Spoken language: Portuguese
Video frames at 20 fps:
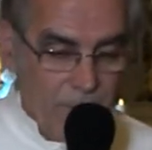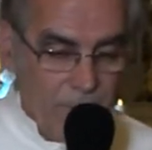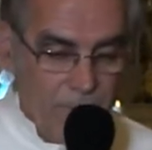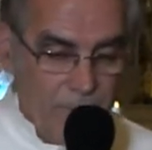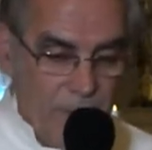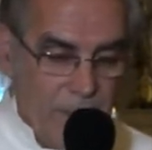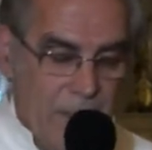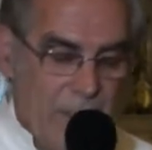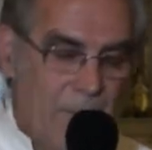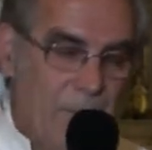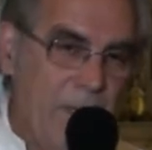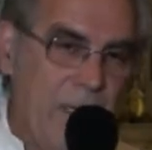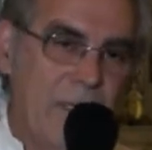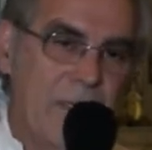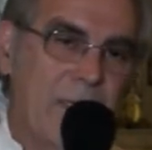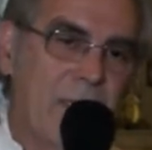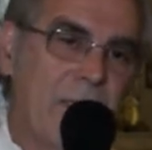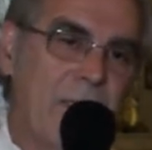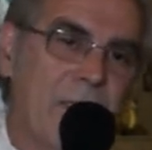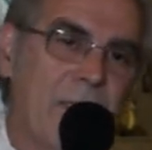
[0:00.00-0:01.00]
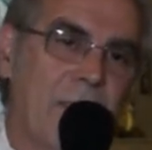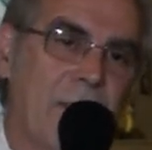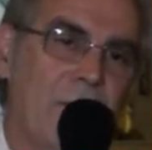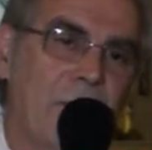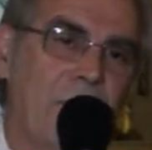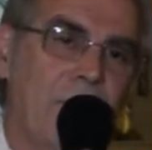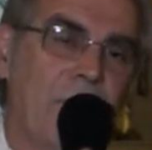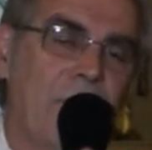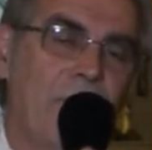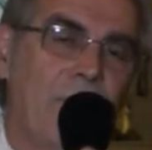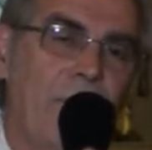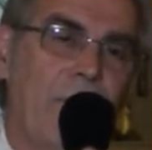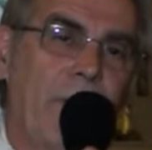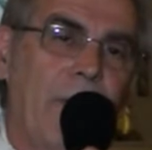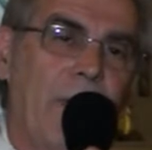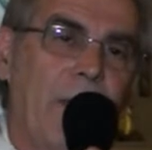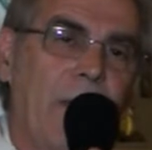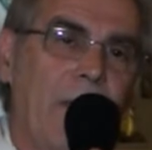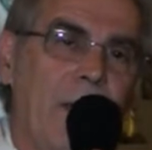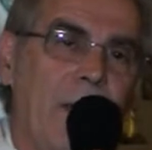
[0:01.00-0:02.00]
Fica meio esquisito.
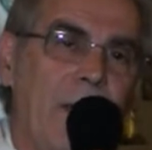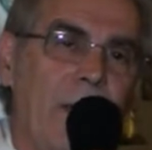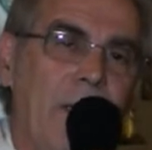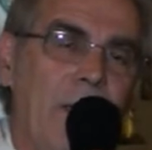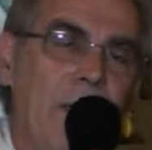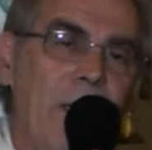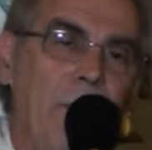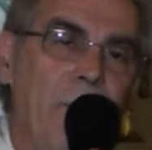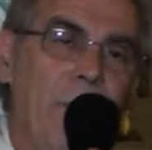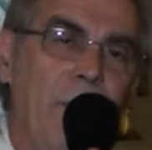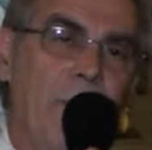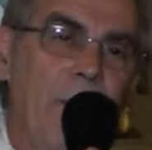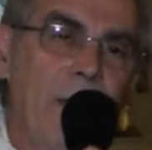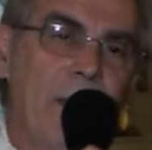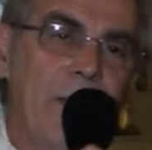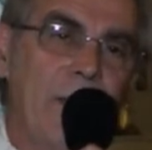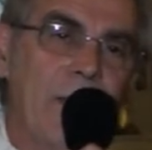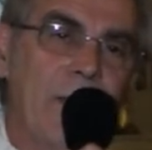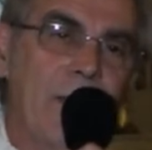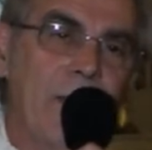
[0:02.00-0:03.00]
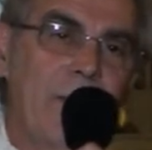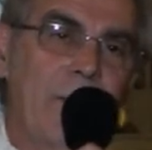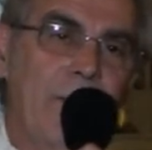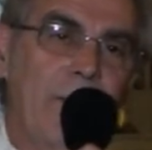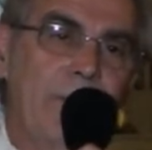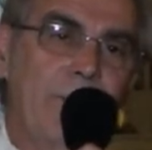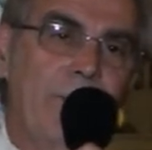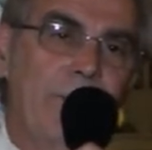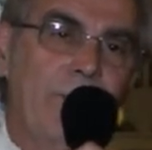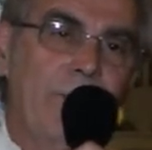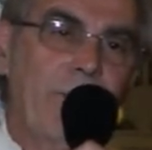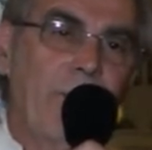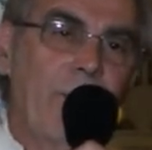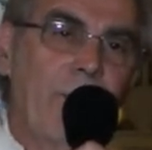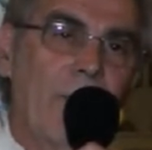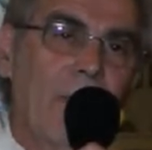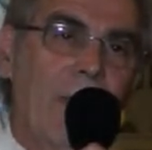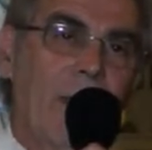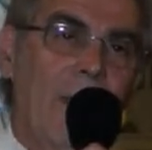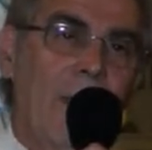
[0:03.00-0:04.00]
E depois
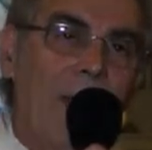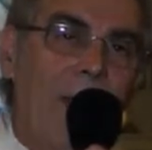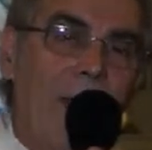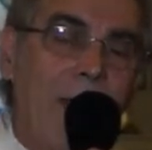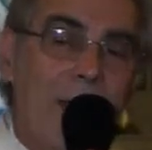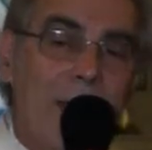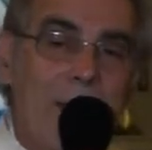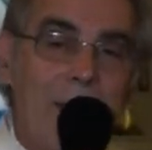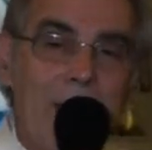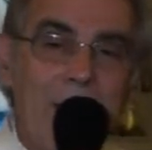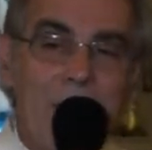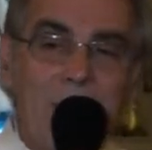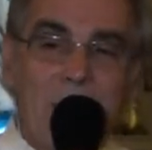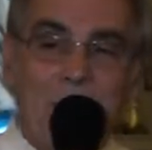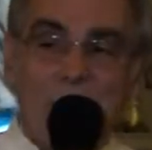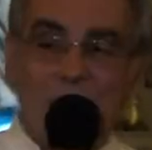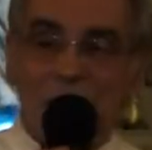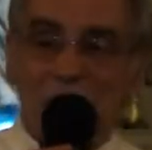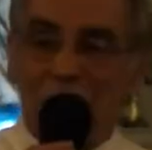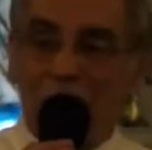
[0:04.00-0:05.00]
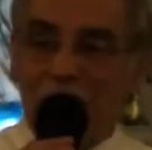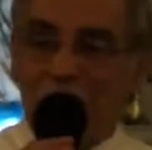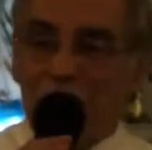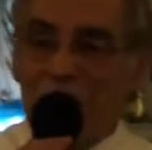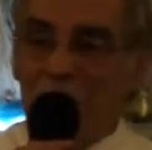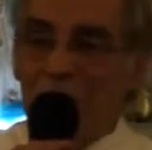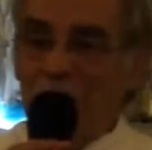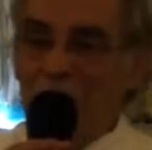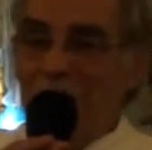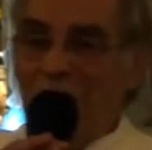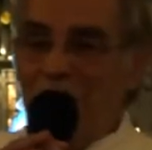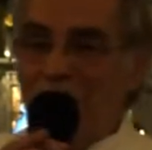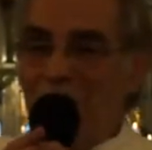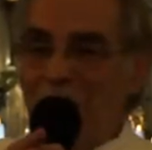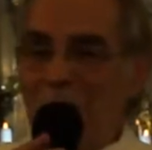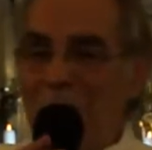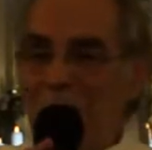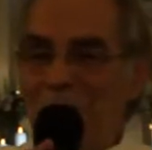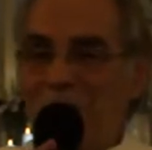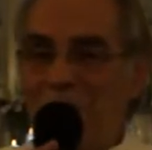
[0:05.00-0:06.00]
é aquela coisa que todo
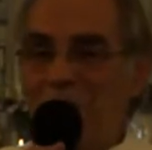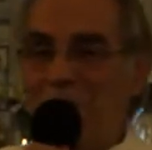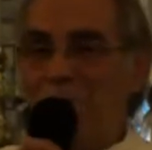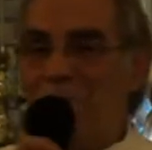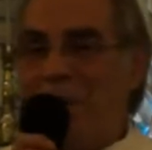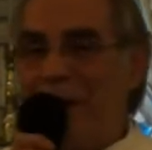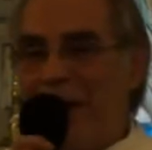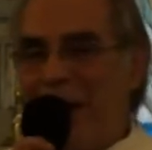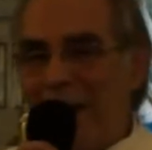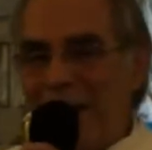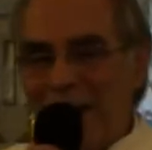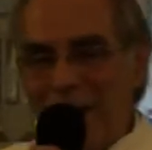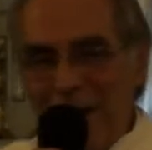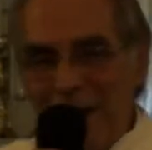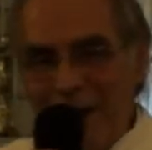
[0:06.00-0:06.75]
mundo pega